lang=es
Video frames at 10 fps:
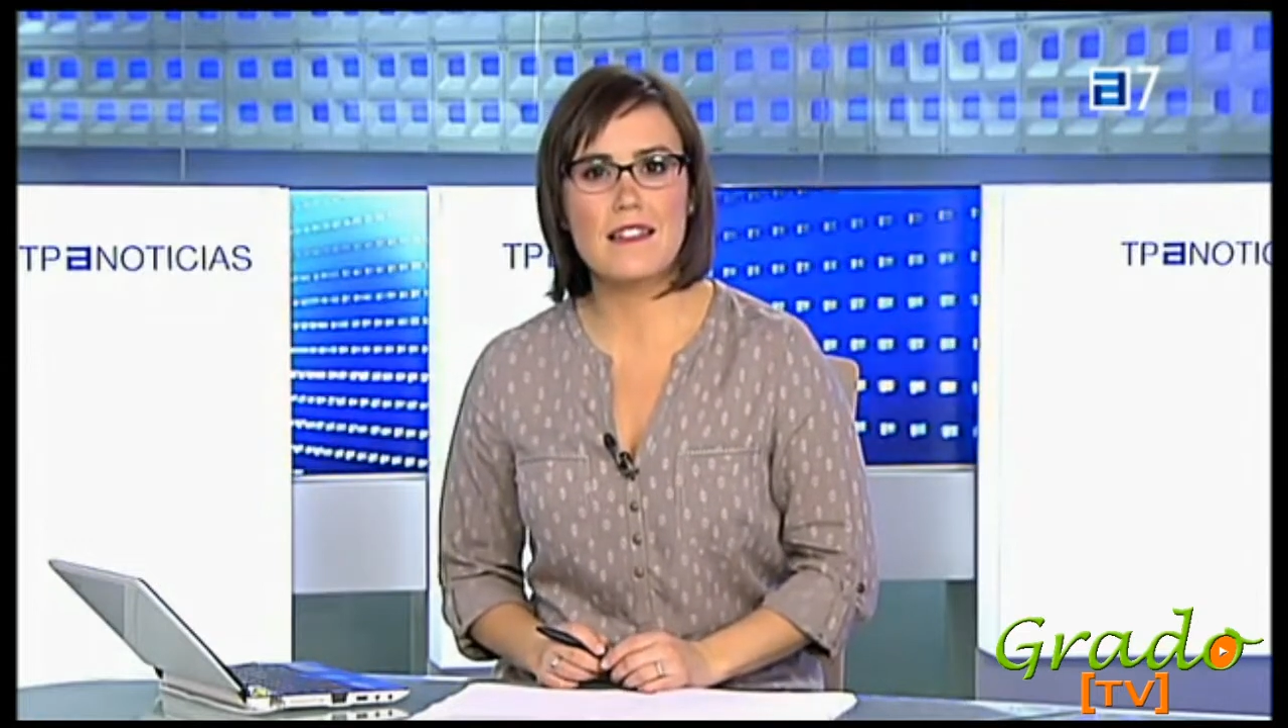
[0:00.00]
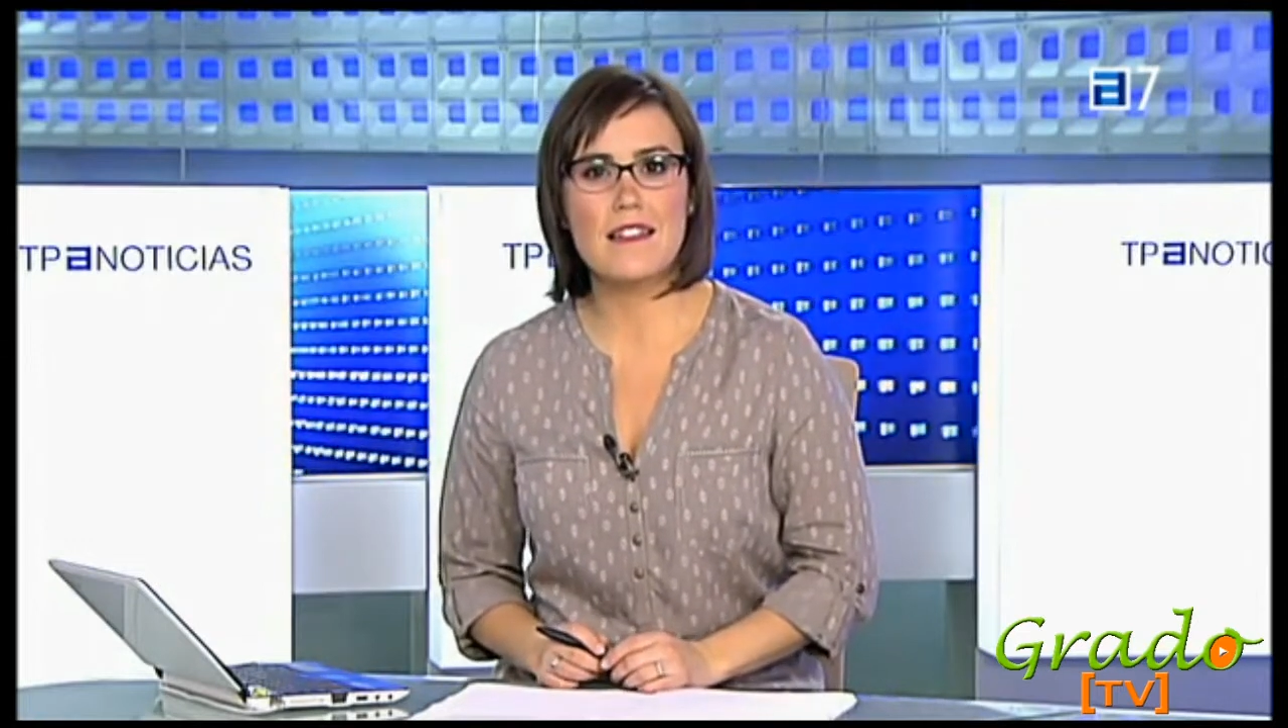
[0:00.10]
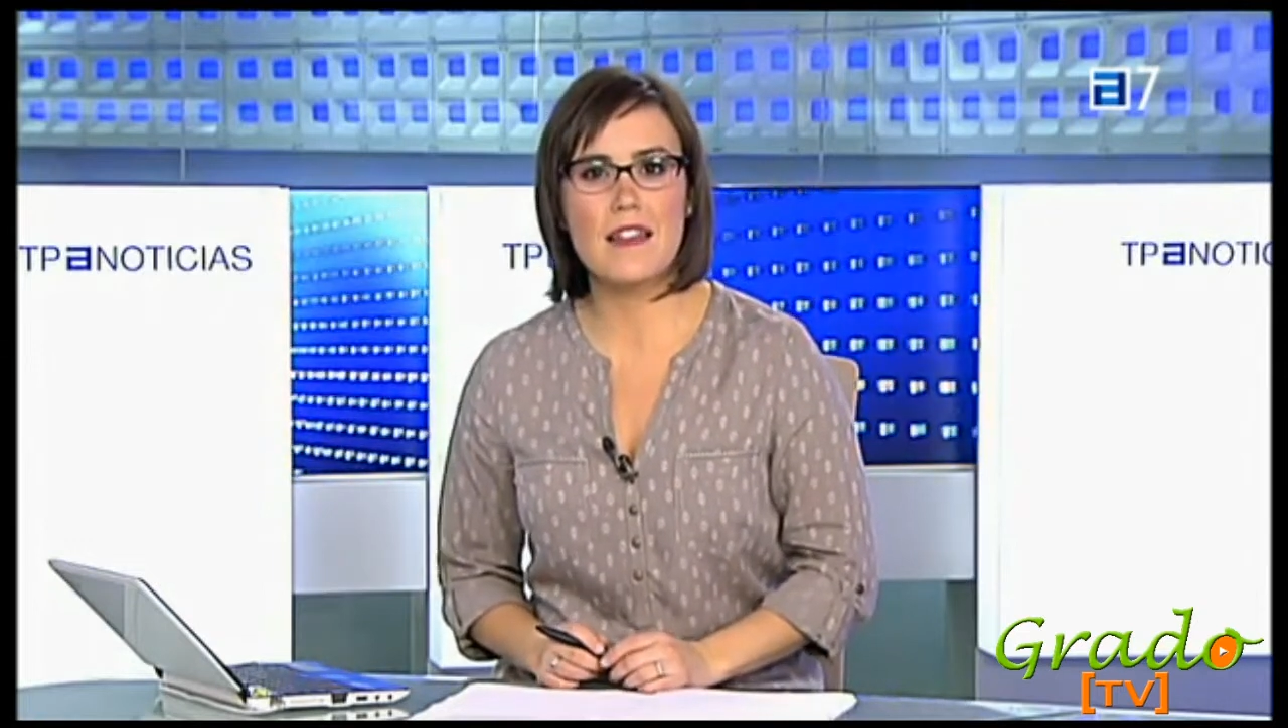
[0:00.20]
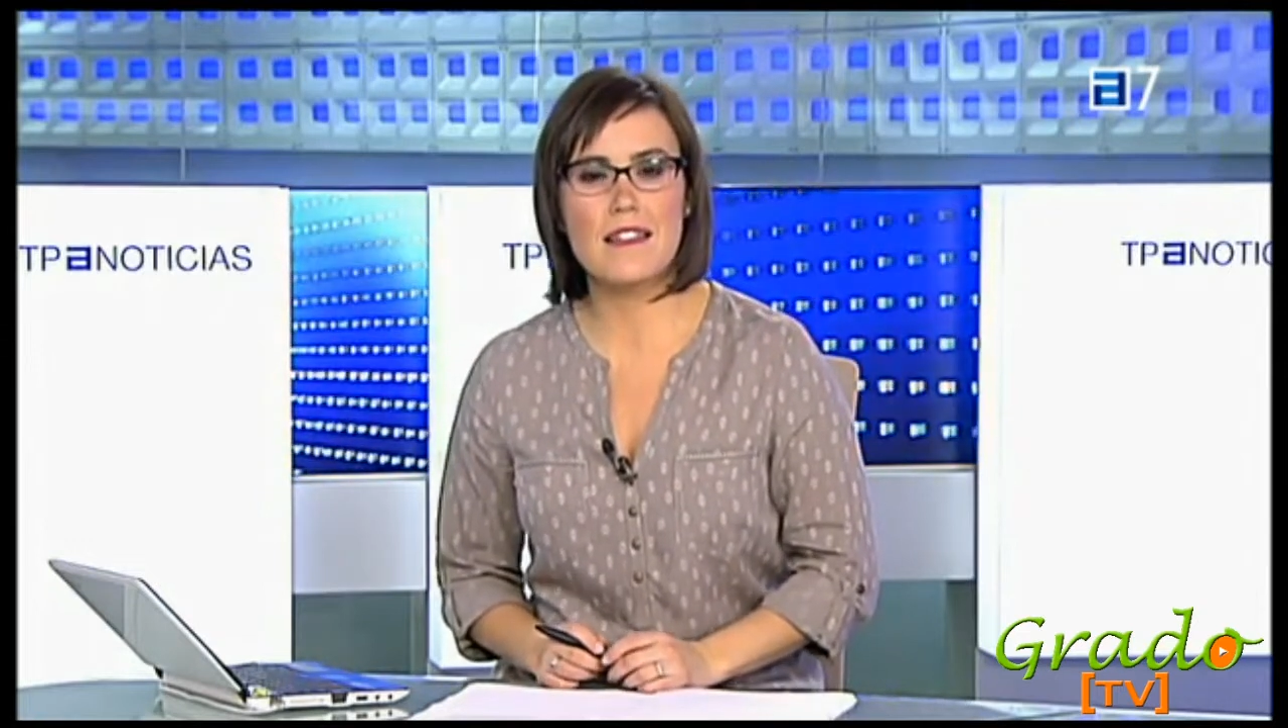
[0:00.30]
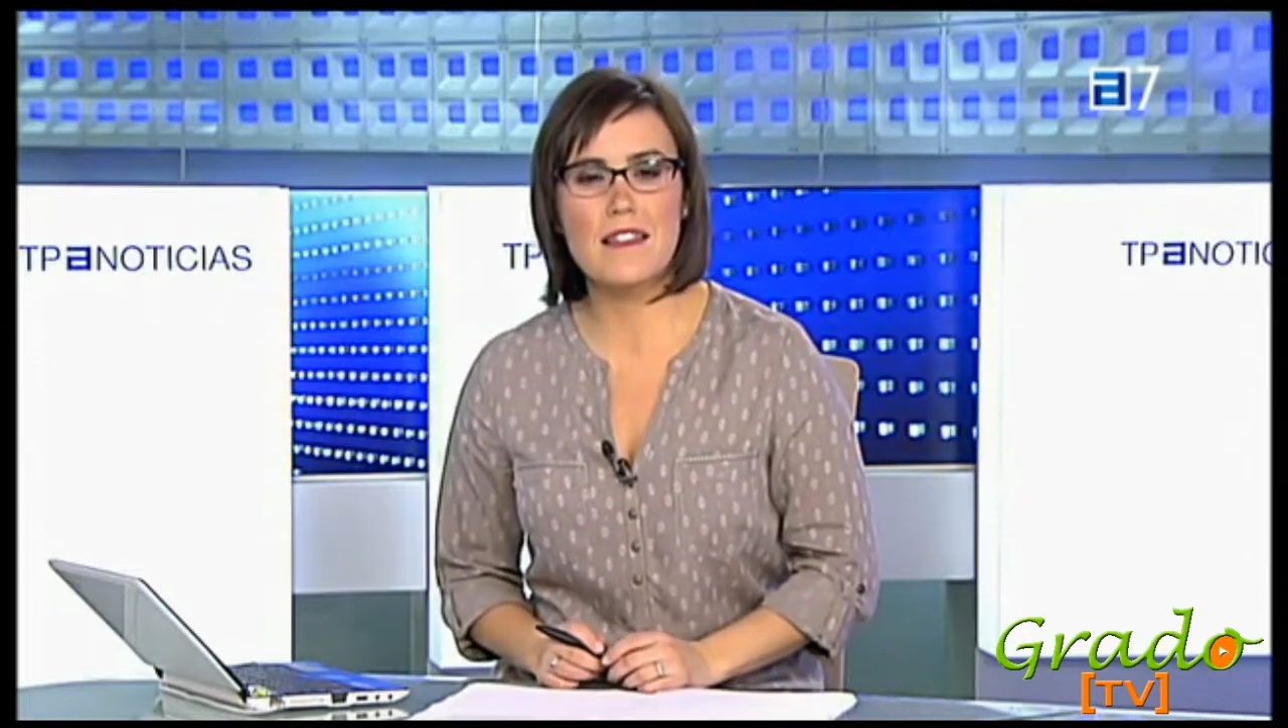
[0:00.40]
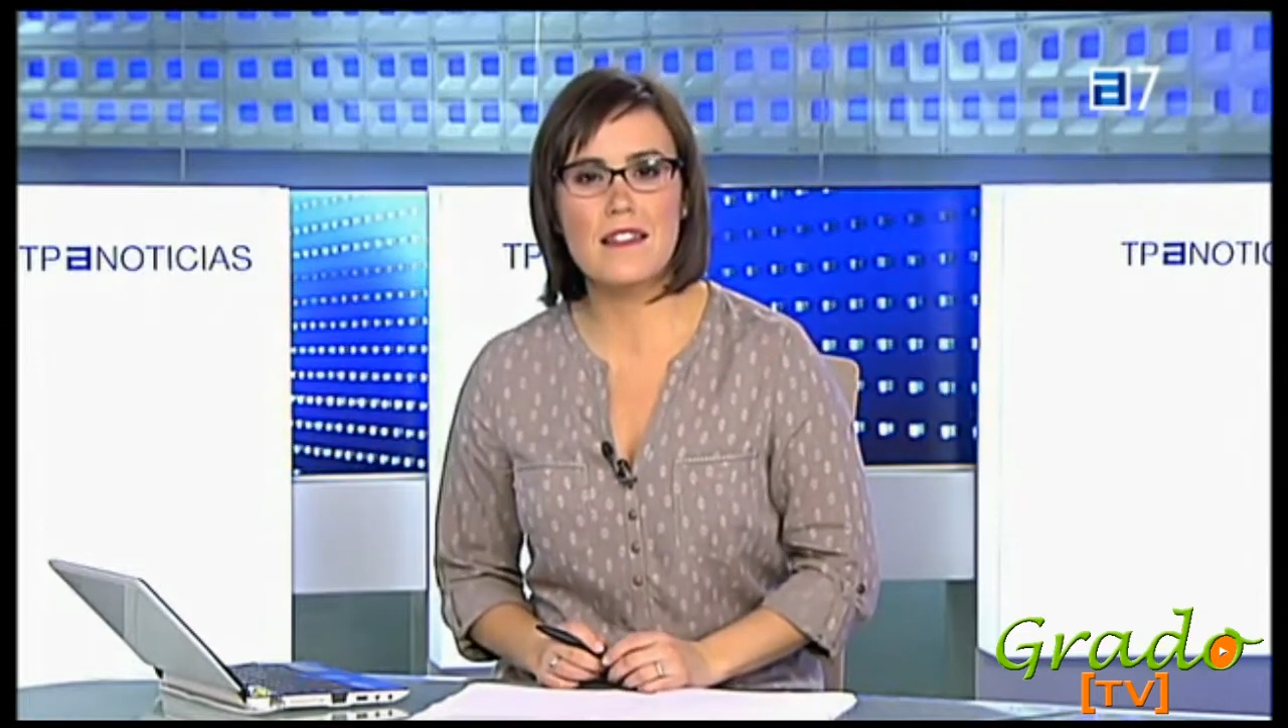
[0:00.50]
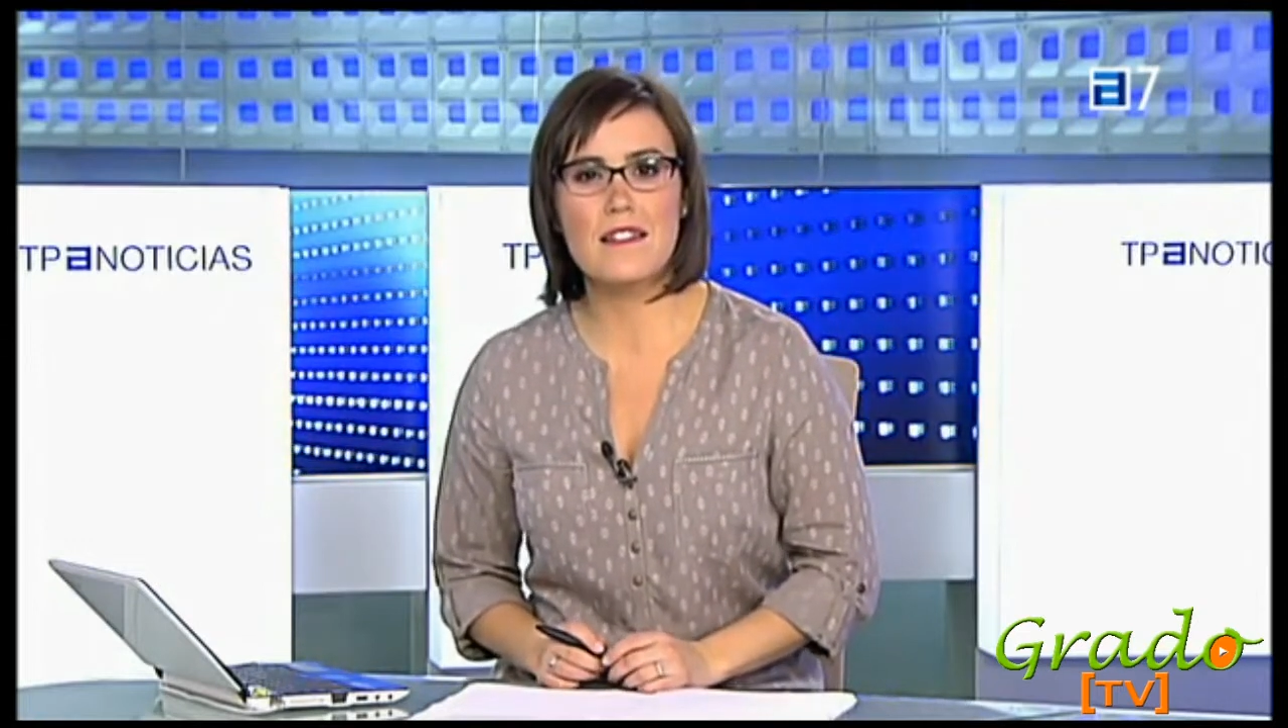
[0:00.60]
y allí